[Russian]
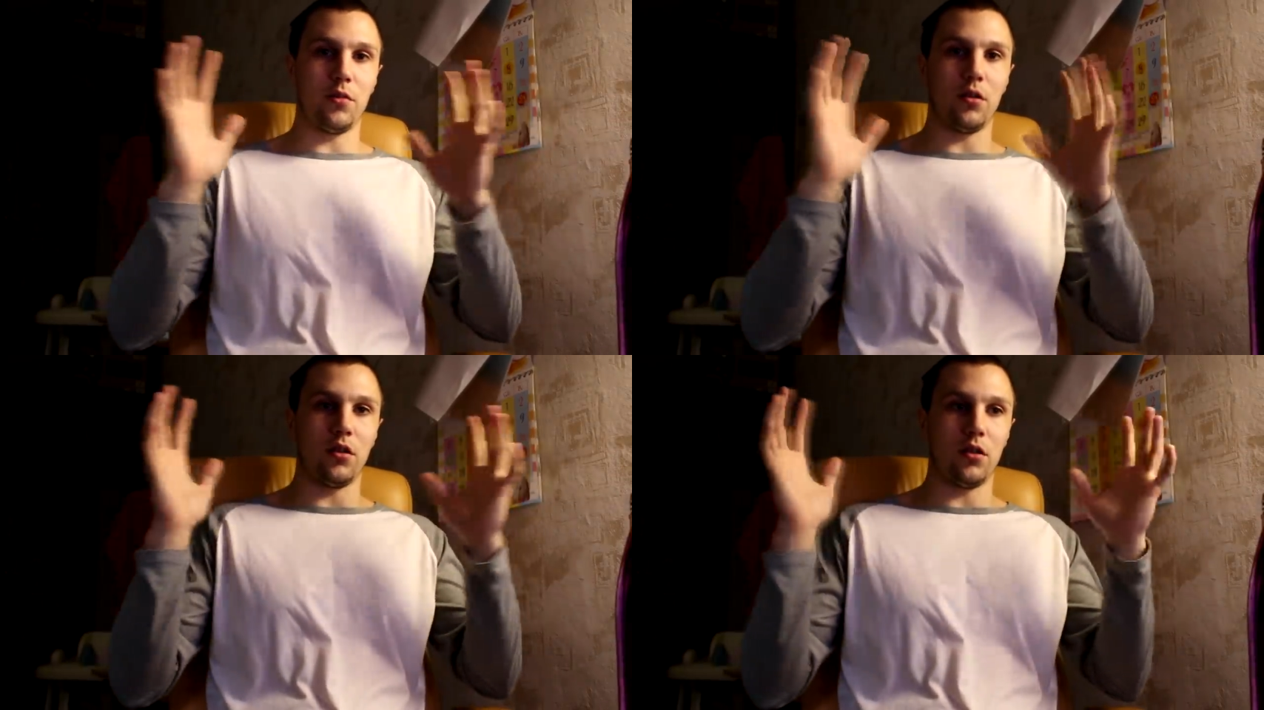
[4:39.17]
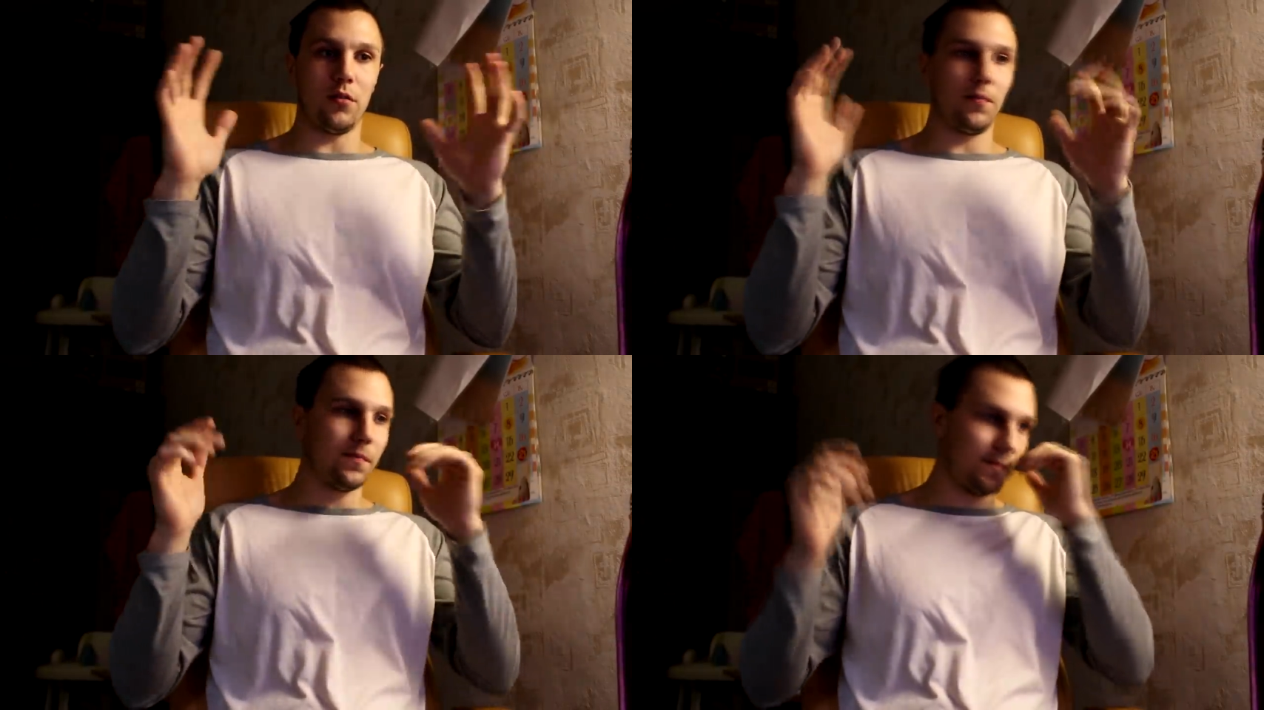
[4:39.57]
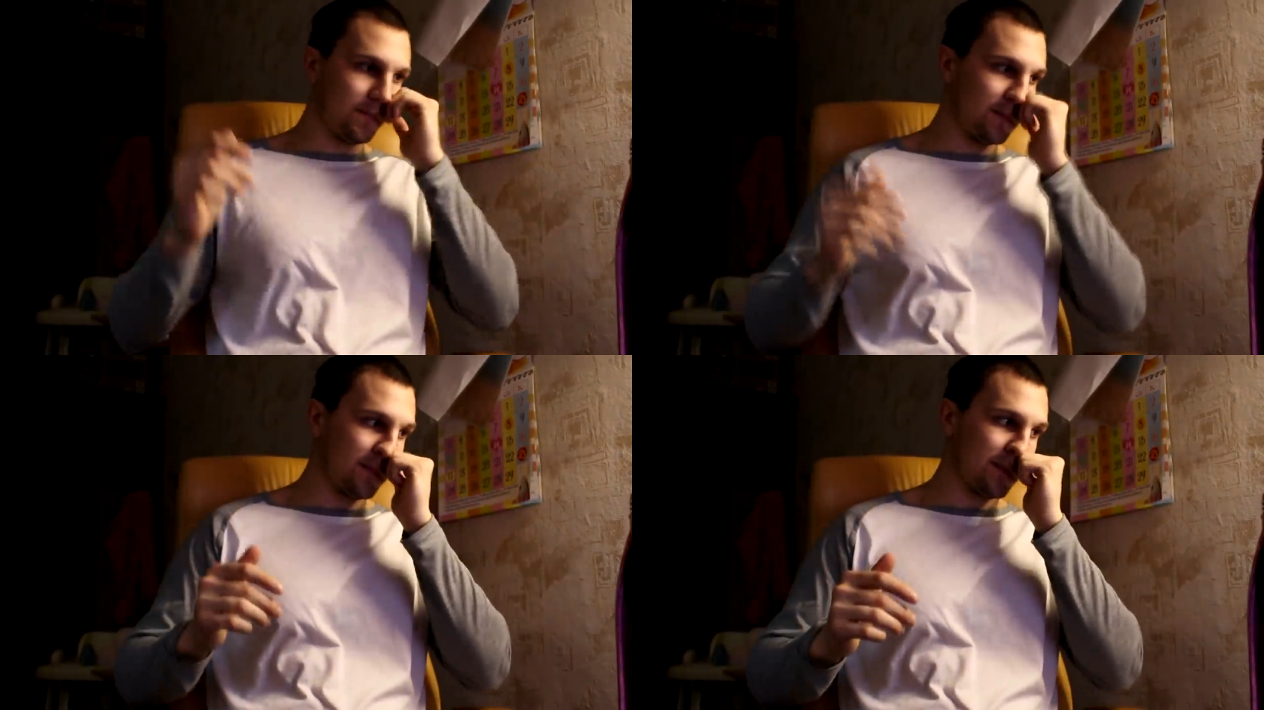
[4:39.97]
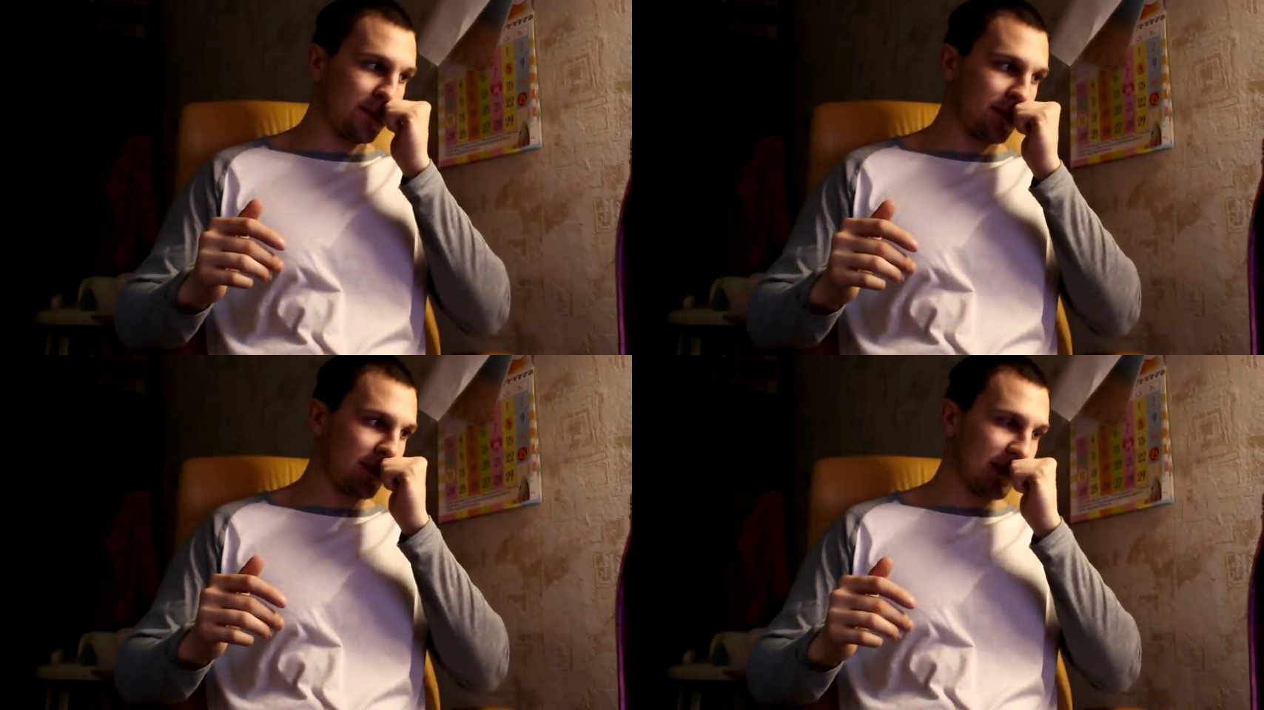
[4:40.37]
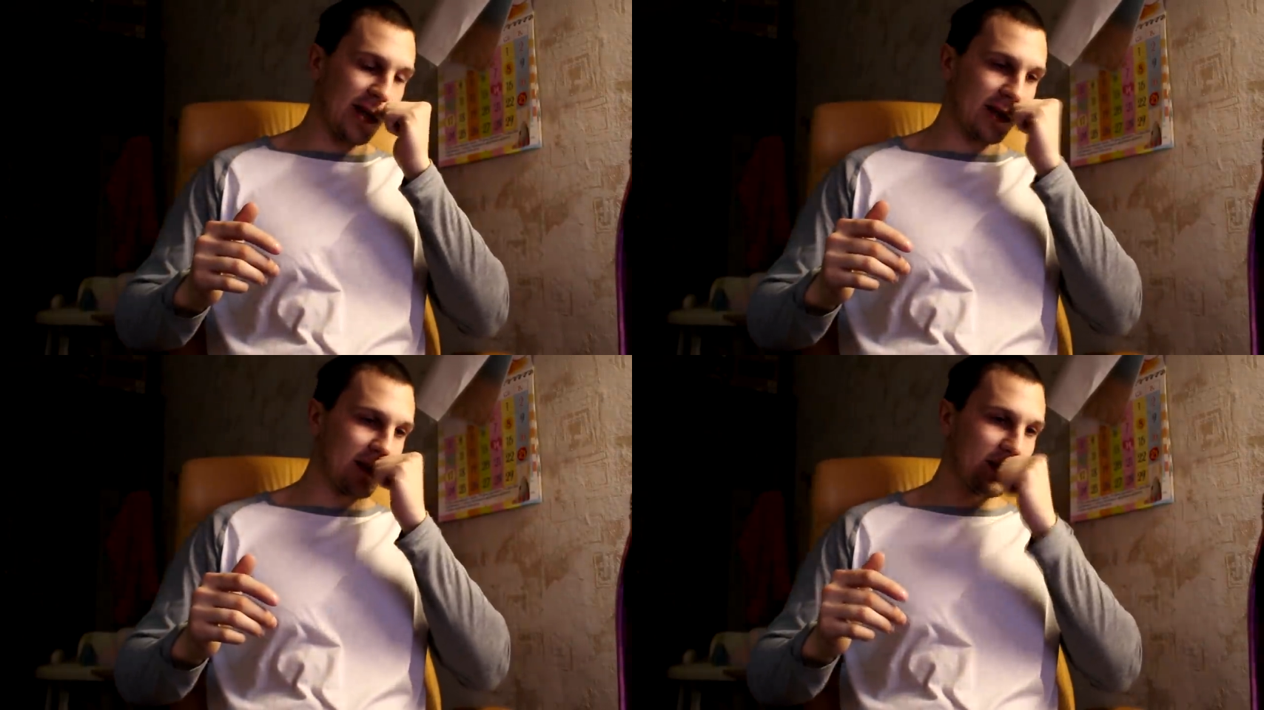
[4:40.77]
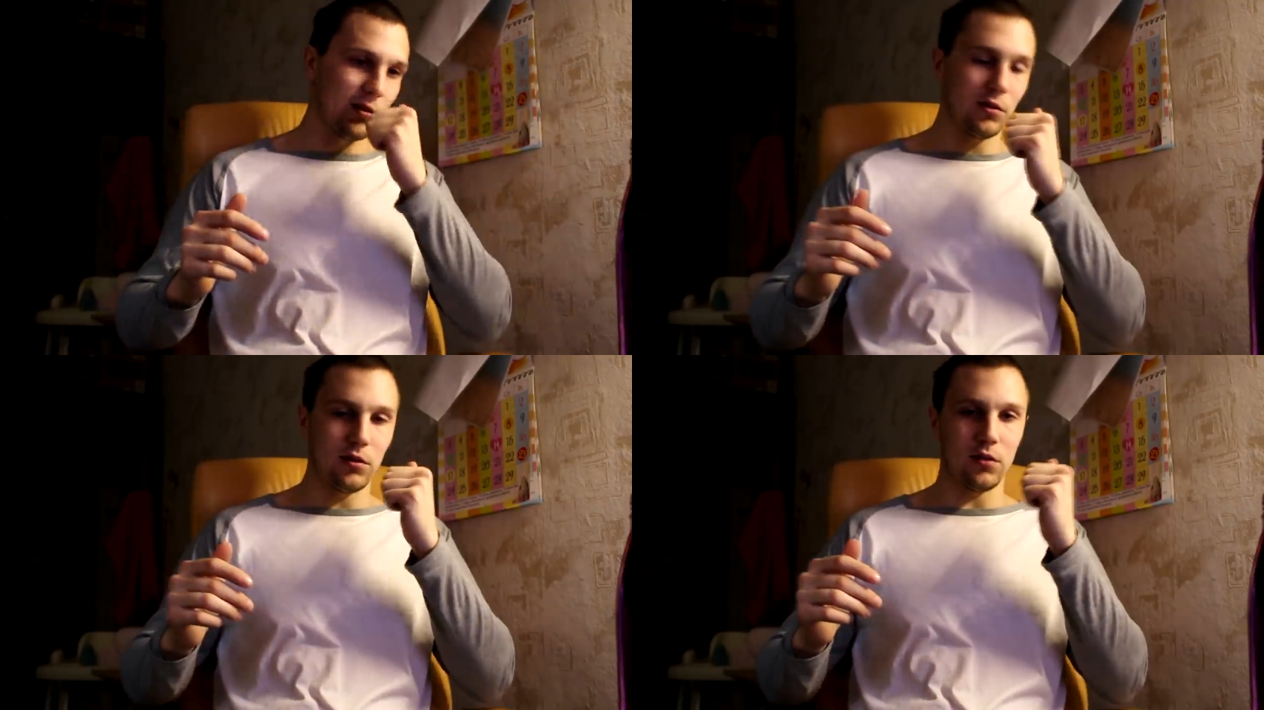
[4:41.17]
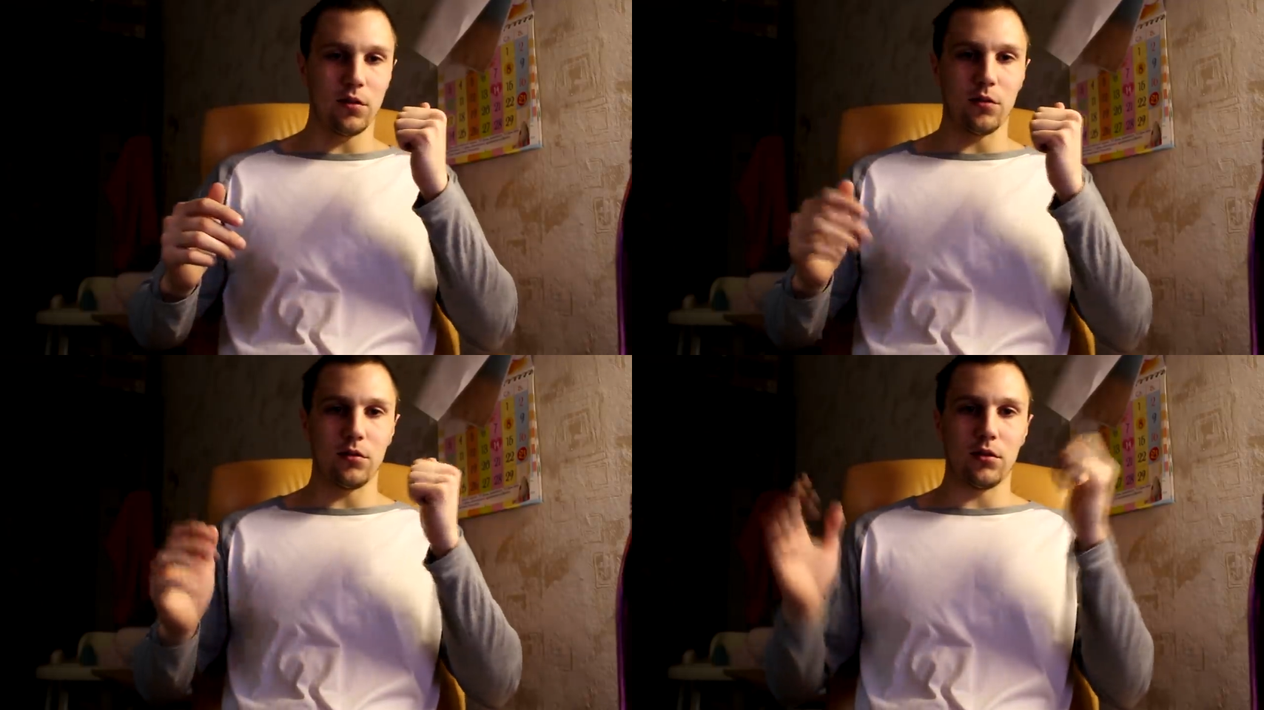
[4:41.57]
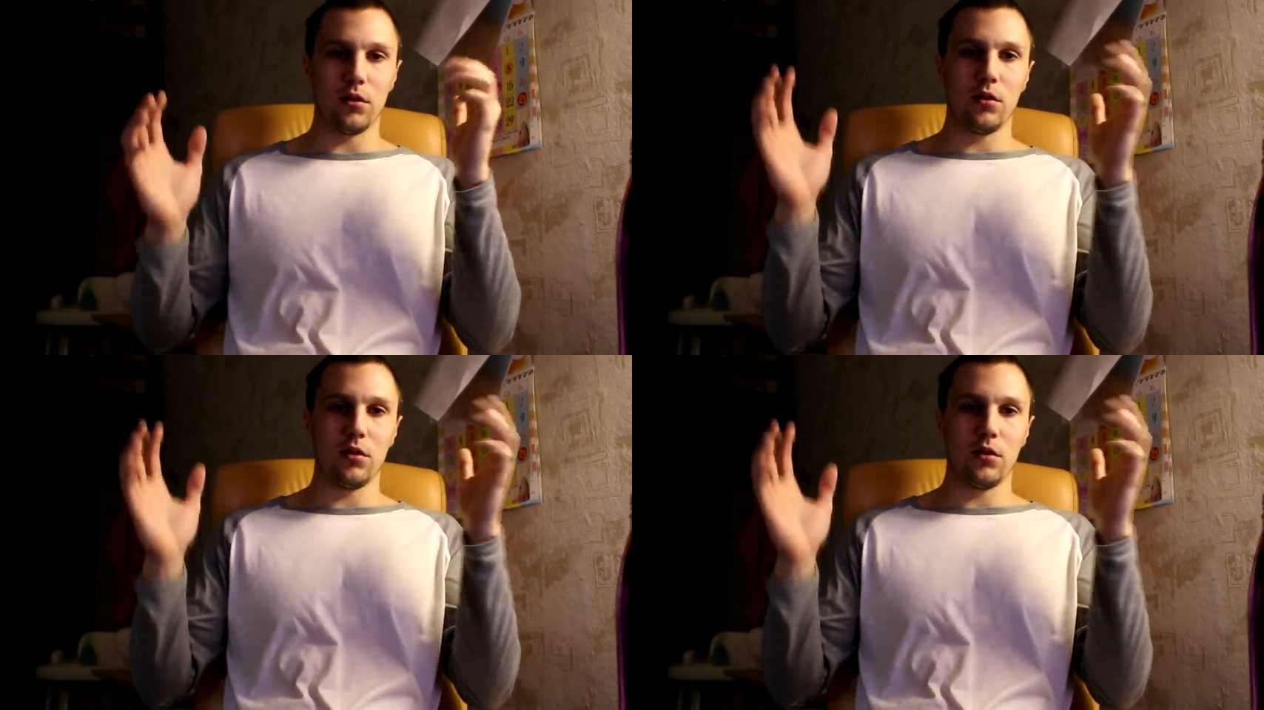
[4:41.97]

э, как они называются,